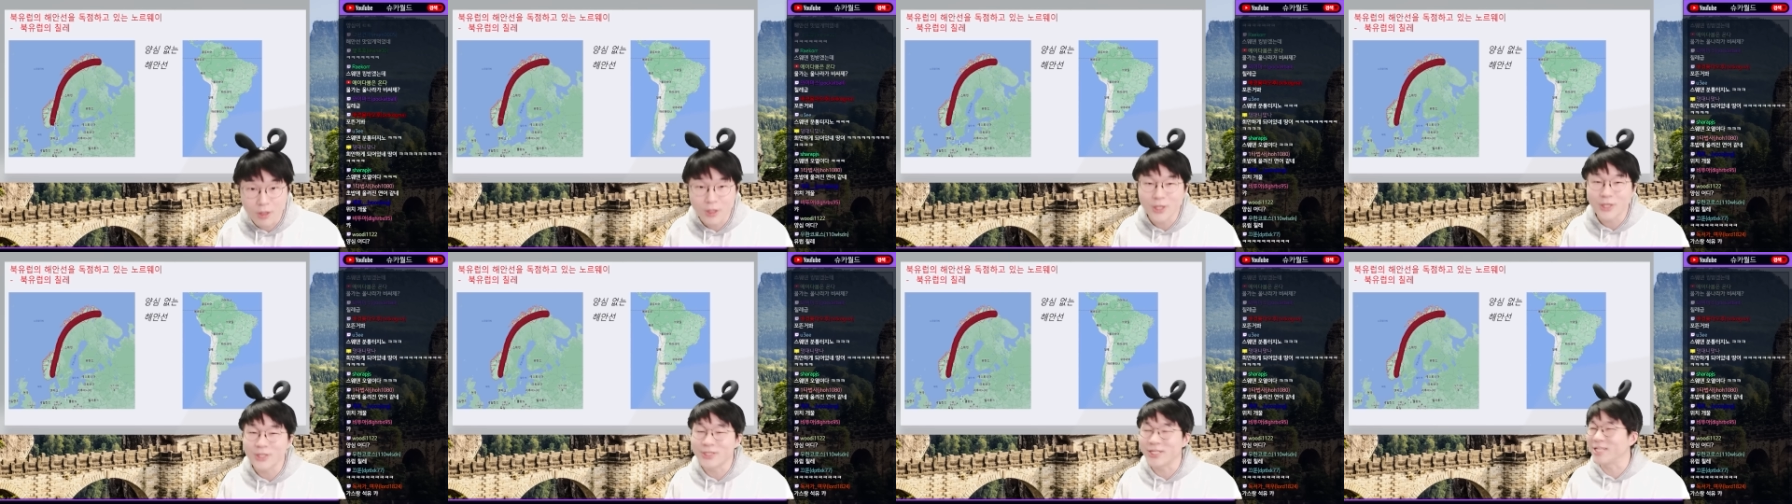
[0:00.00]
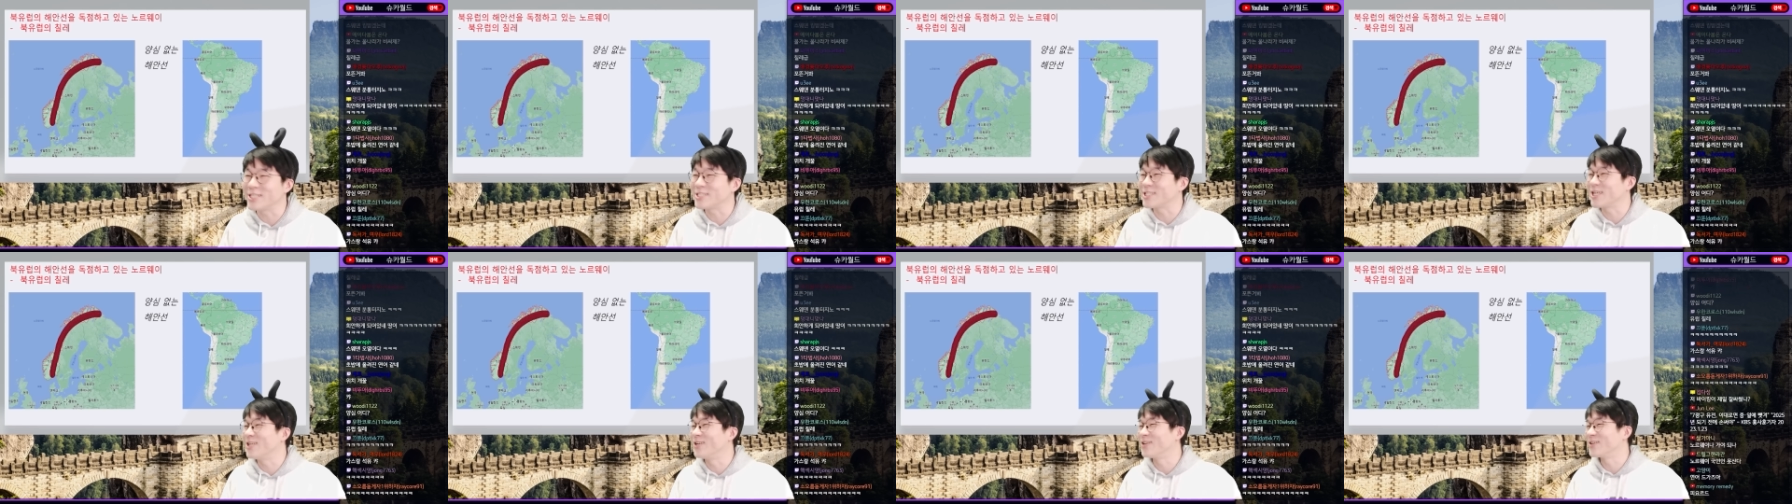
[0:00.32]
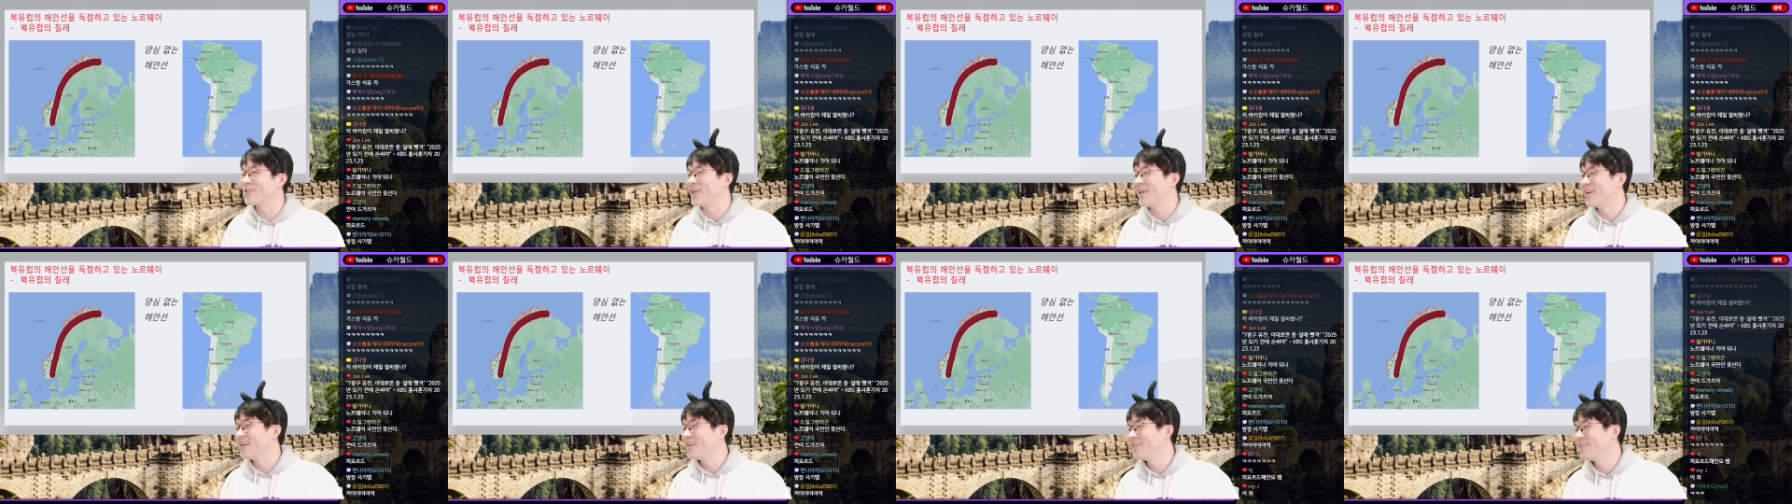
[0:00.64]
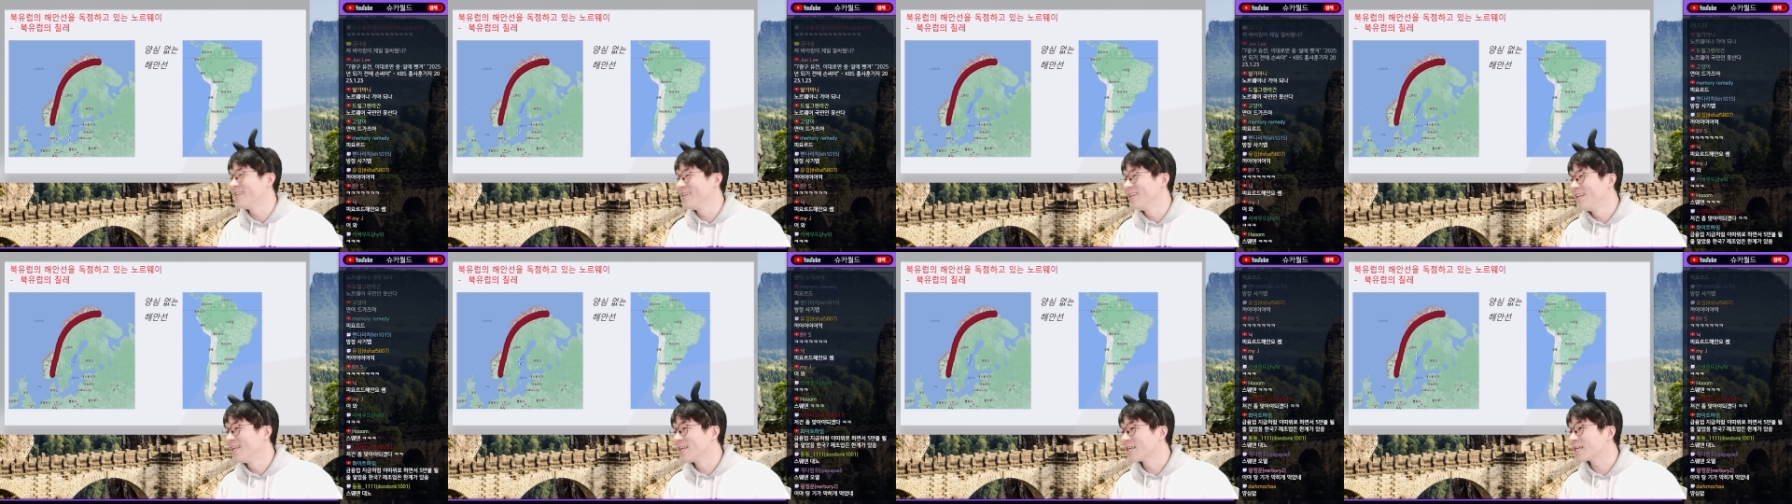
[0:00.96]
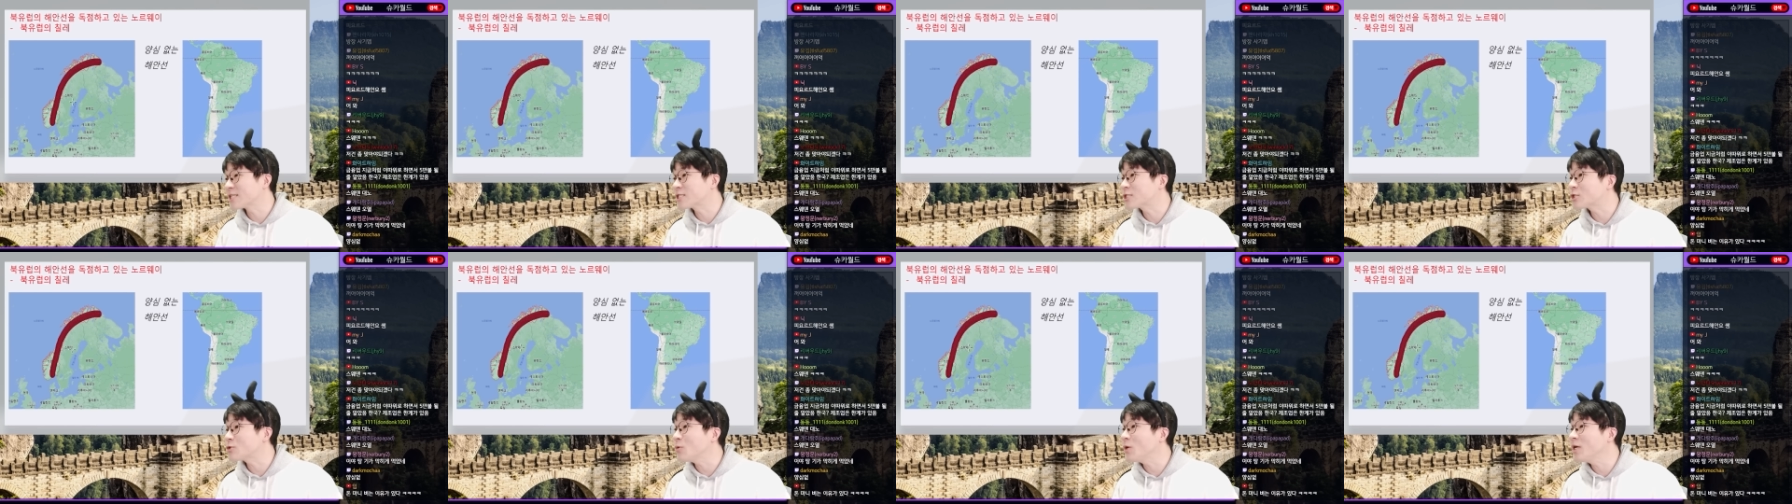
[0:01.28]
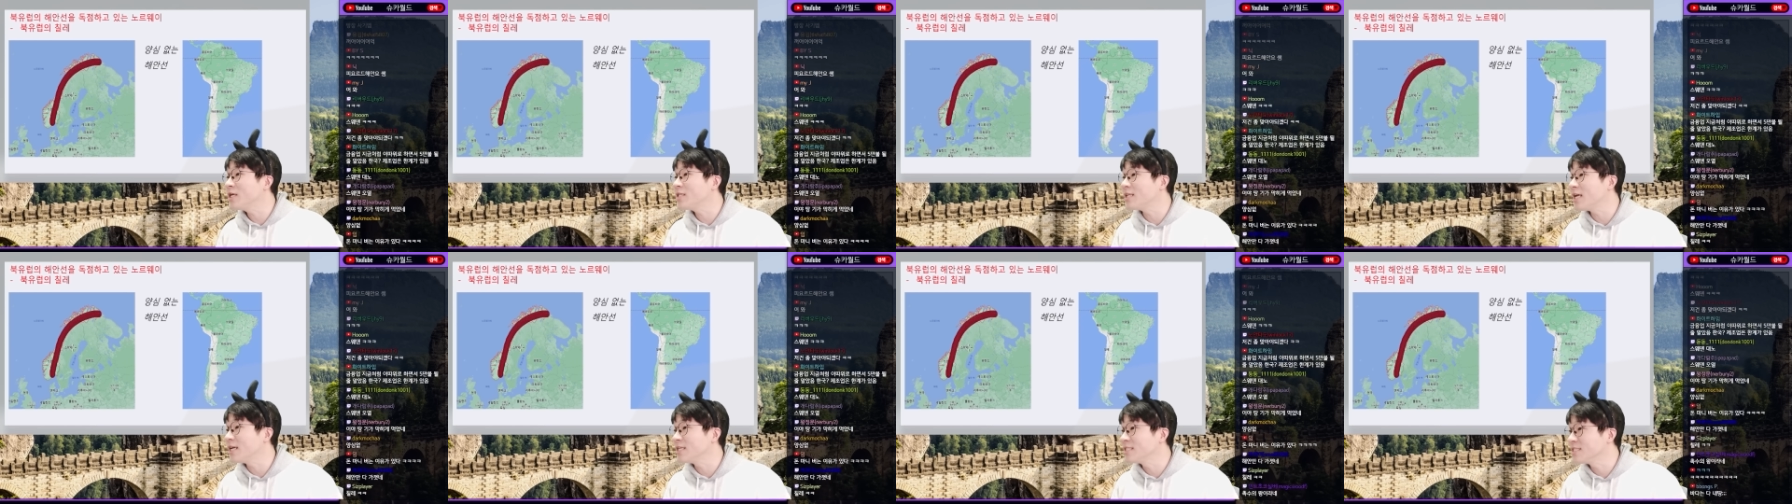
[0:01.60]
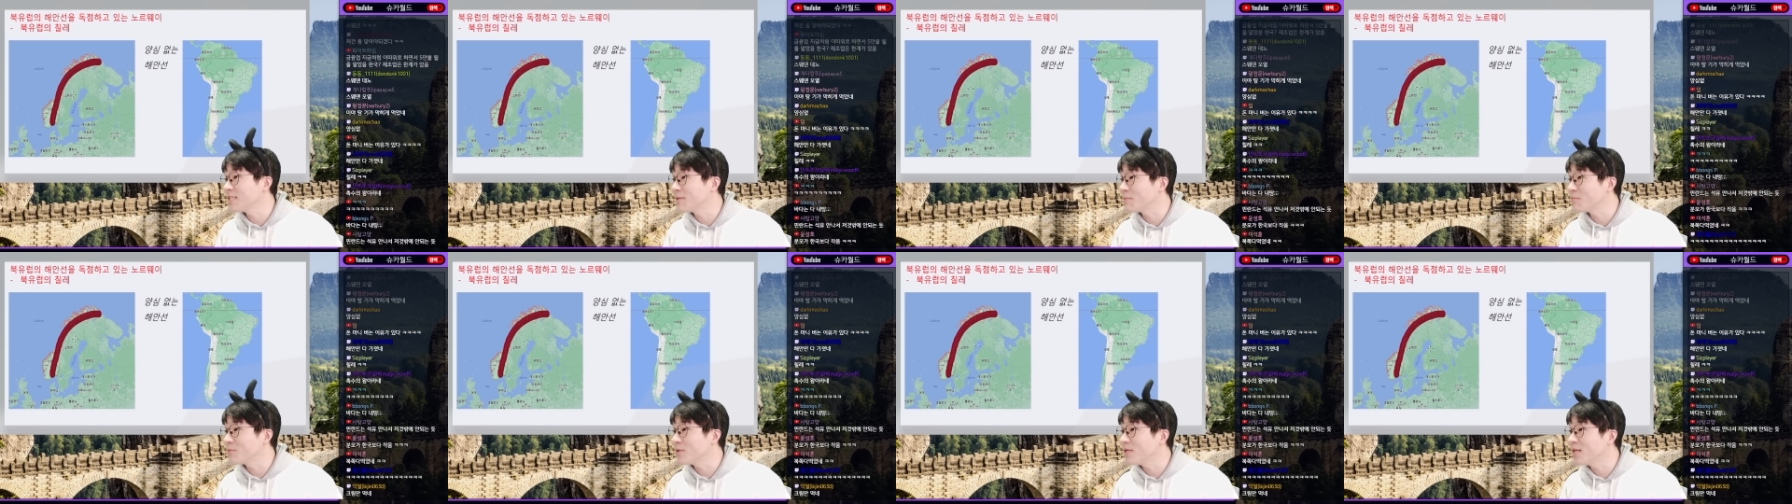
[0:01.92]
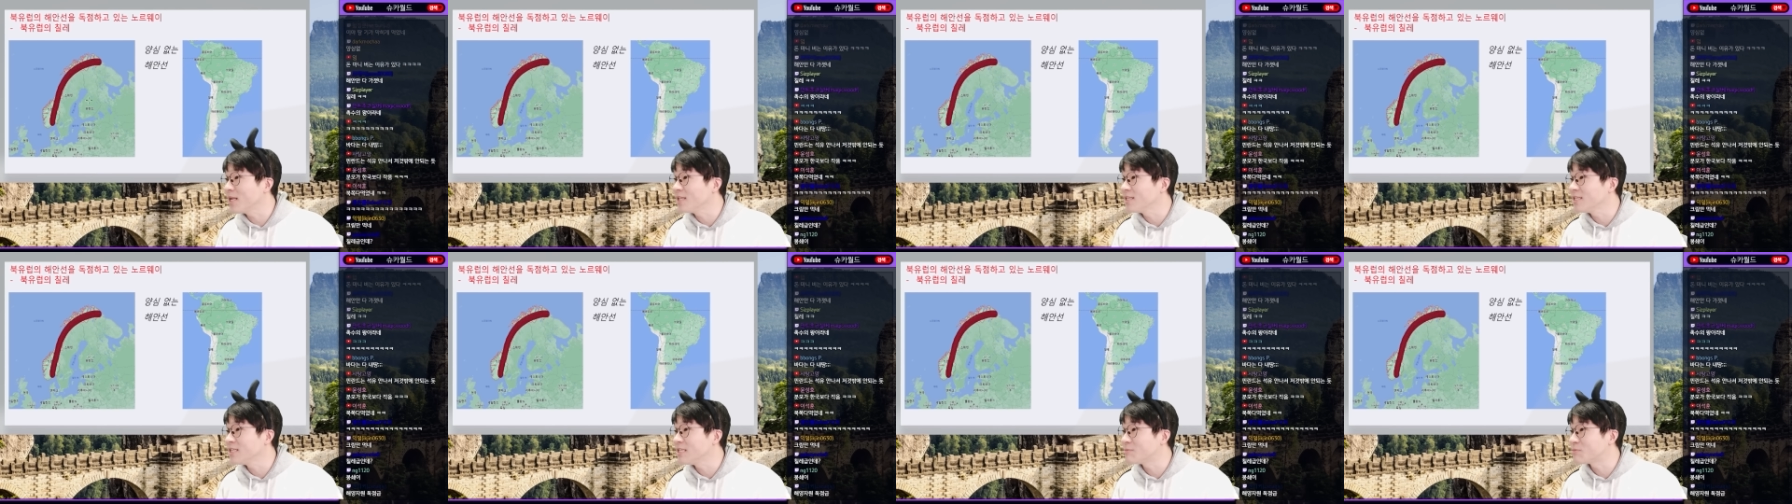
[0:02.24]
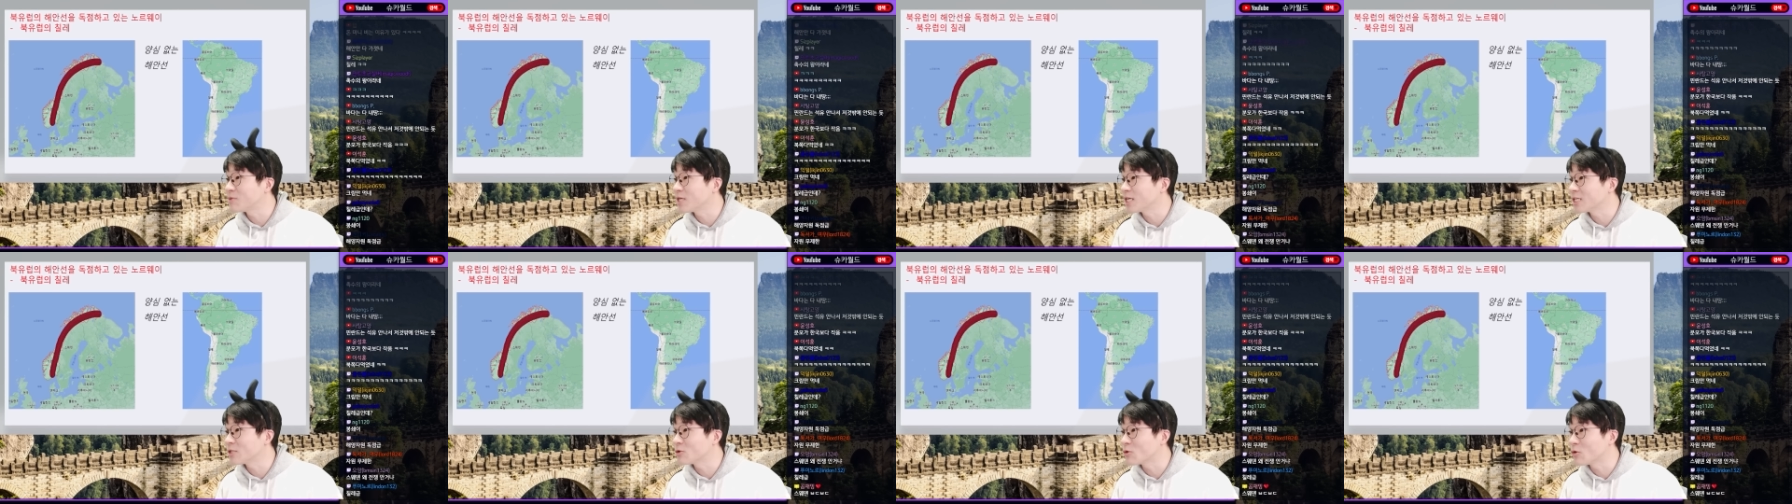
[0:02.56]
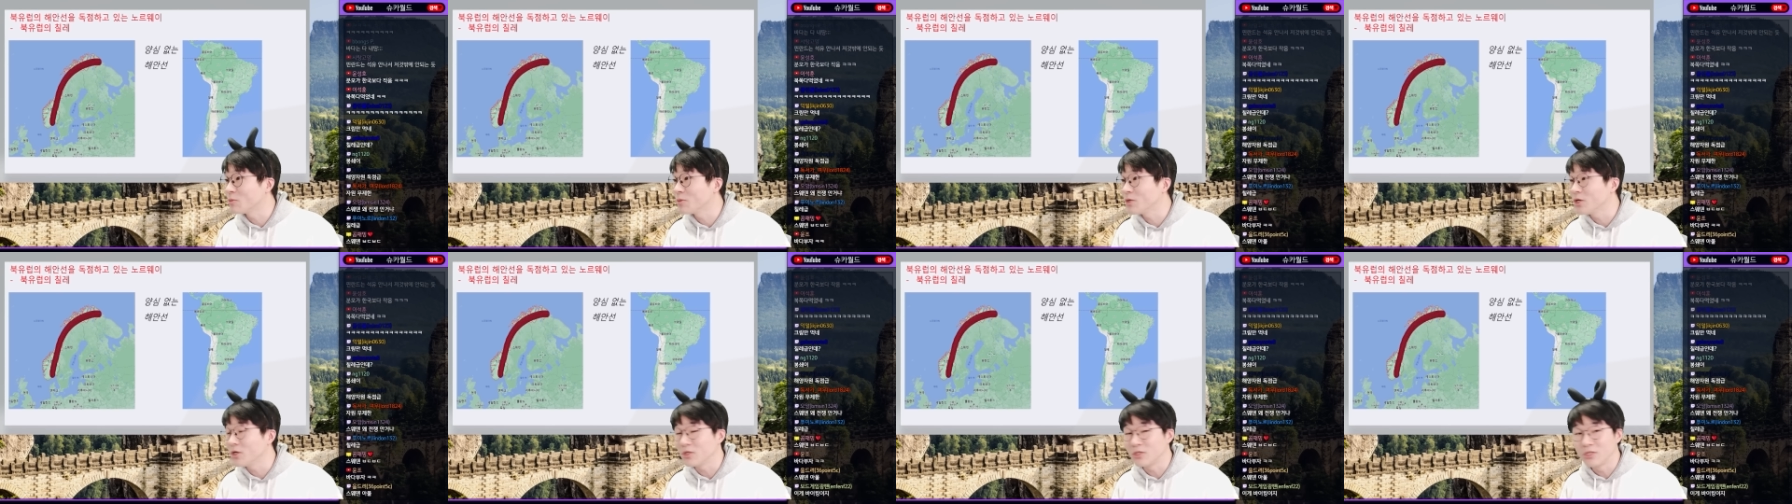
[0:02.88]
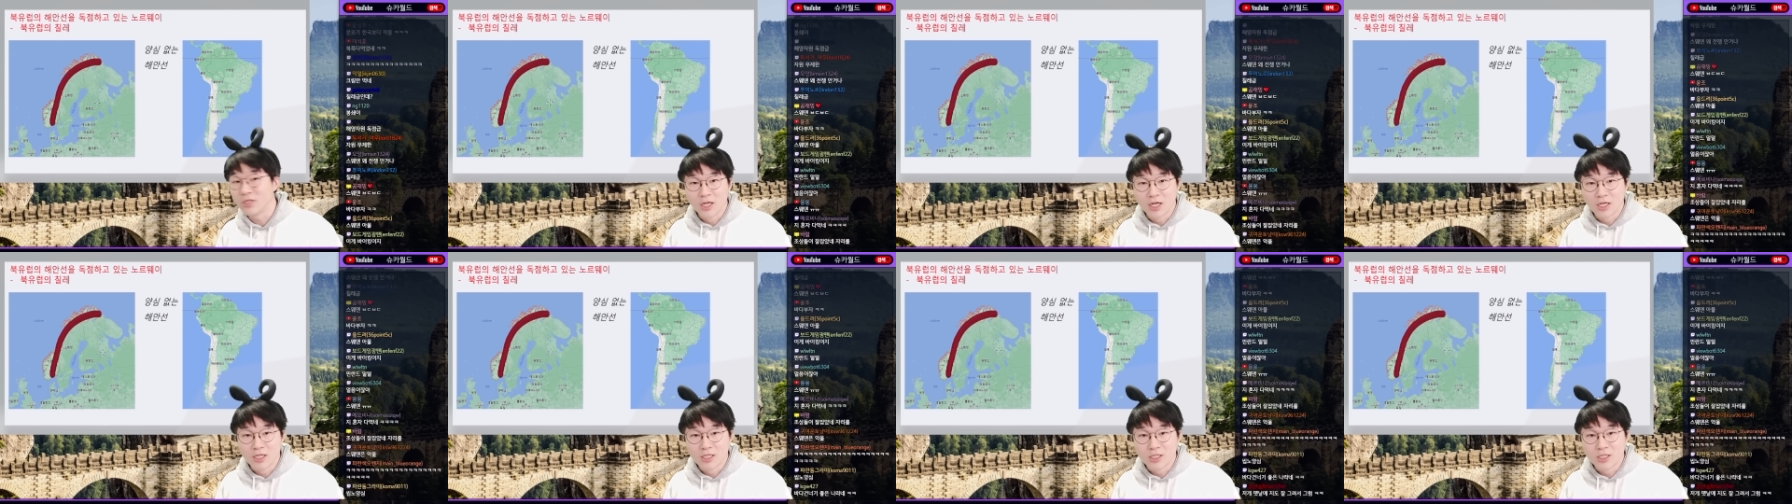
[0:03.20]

이렇게 돼 있잖아 이렇게. 그러니까 스웨덴이나 핀란드 입장에서 보면